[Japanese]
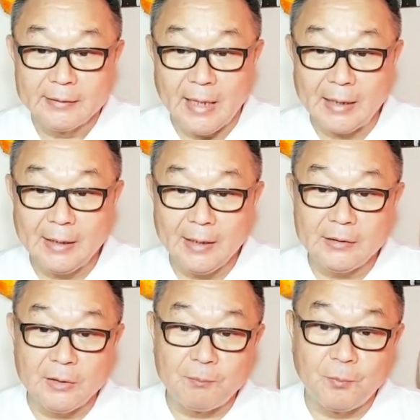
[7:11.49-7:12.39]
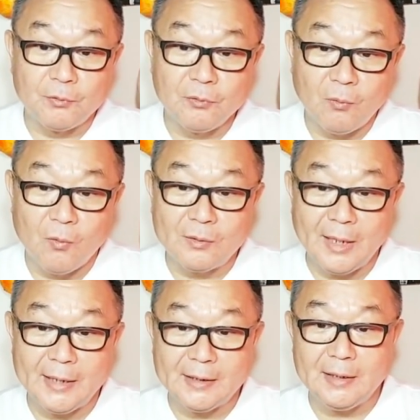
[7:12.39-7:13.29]
だから日本の国
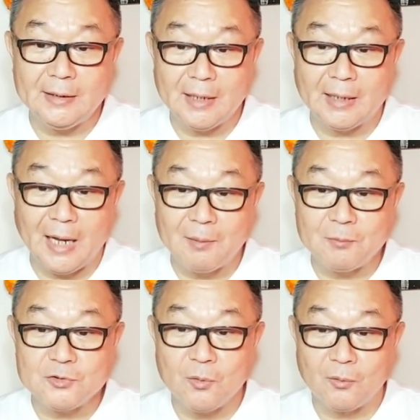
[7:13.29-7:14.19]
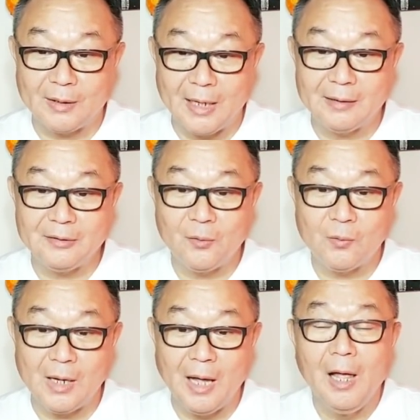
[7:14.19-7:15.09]
会議員や外務省の官僚
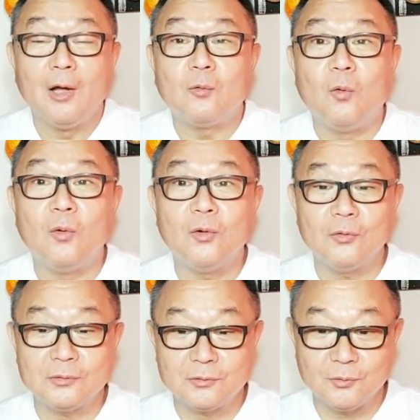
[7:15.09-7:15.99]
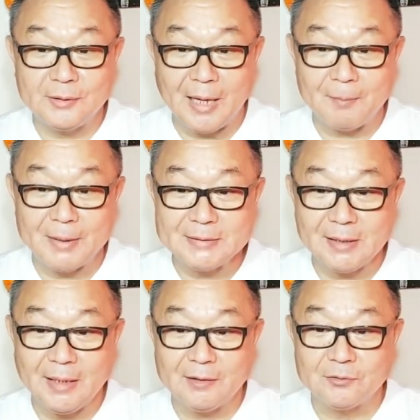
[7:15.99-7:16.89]
がコロッと騙
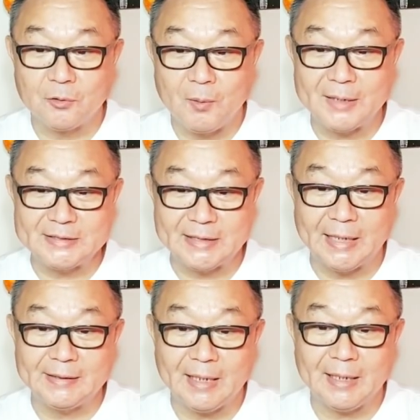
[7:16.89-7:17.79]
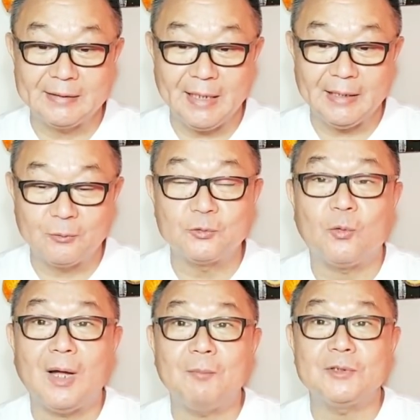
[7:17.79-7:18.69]
されるのは仕方がないこ
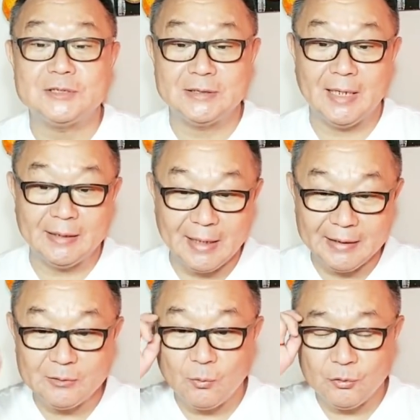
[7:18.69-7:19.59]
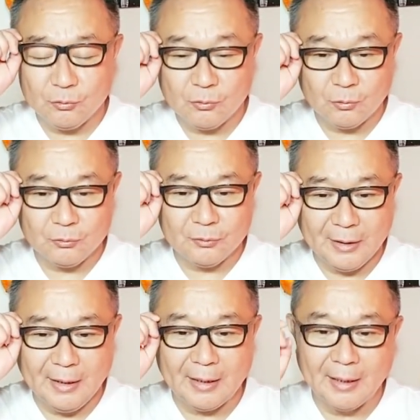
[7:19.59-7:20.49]
とかもしれないということ
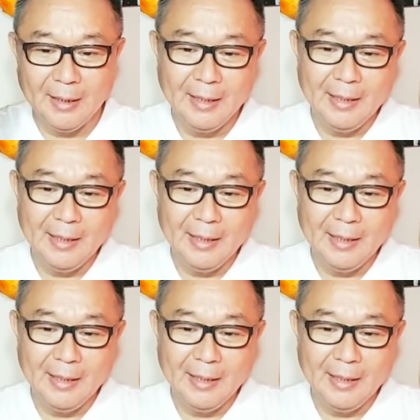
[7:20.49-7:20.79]
で